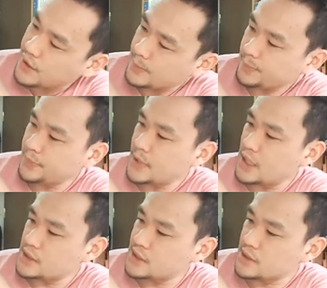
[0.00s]
年、
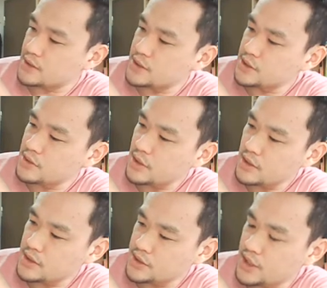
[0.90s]
え4月
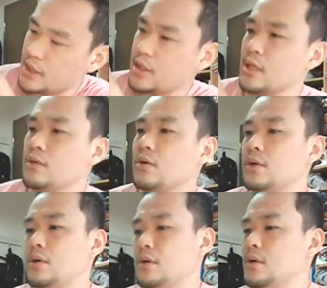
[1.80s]
27日決定と。
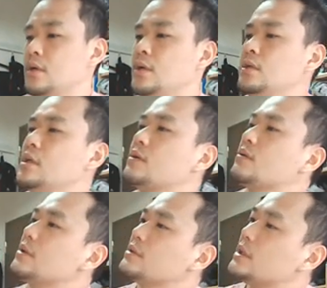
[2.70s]
で、こ
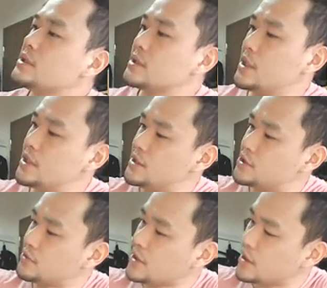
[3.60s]
こにはですね、委員
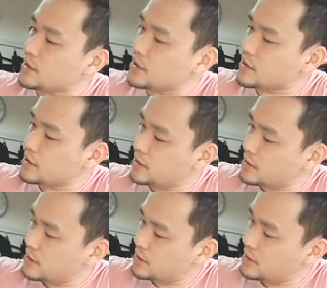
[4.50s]
長中谷
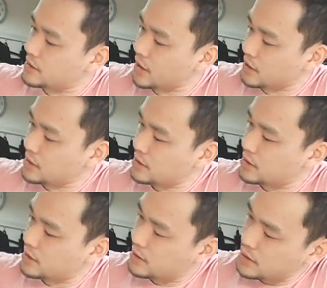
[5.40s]
元、
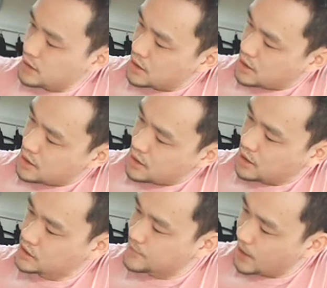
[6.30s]

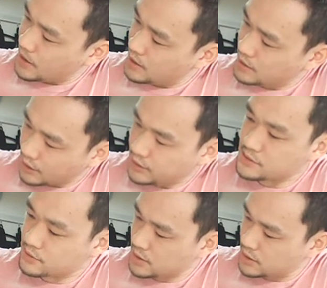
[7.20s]
はじめ元で
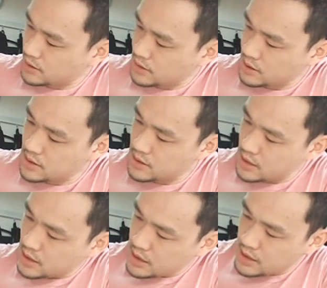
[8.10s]
すよね。
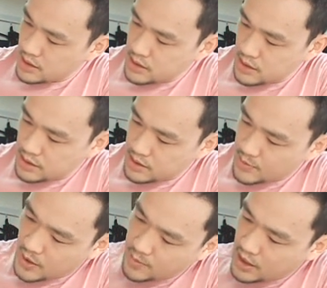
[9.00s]
でいて、
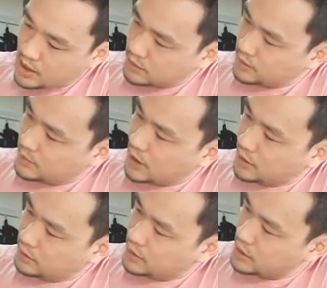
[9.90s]
まあまあ、
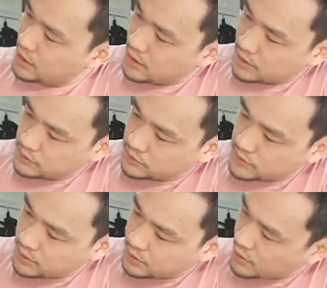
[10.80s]
だっとね、麻生
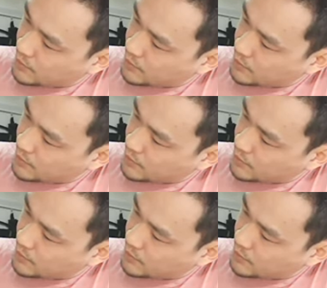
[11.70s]
さんの名